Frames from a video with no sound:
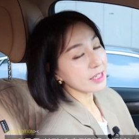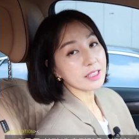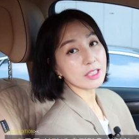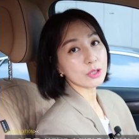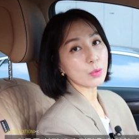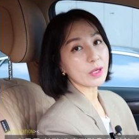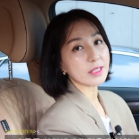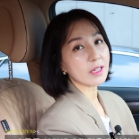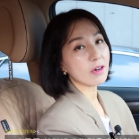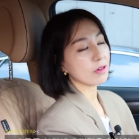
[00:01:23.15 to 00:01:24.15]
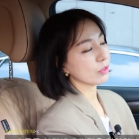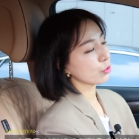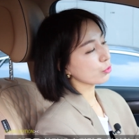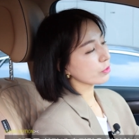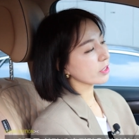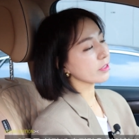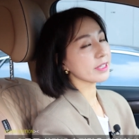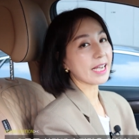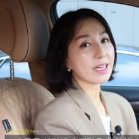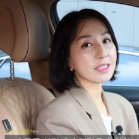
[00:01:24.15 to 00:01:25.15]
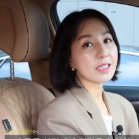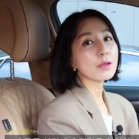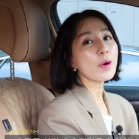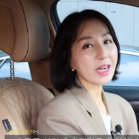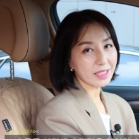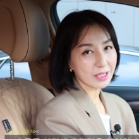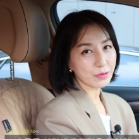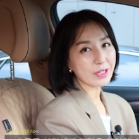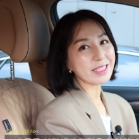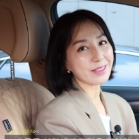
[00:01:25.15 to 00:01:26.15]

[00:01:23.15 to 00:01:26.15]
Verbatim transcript: LED를 통해서 충전량을 확인할 수가